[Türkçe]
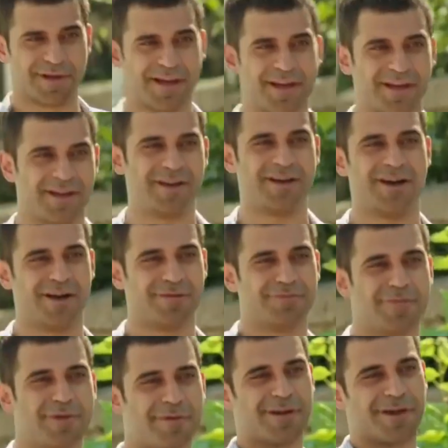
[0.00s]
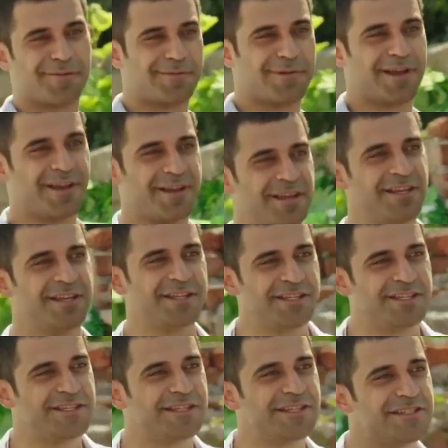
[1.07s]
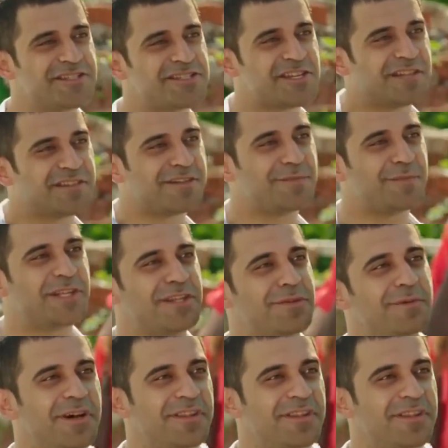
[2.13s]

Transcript: be, abime bak be. İngiliz centilmeni gibi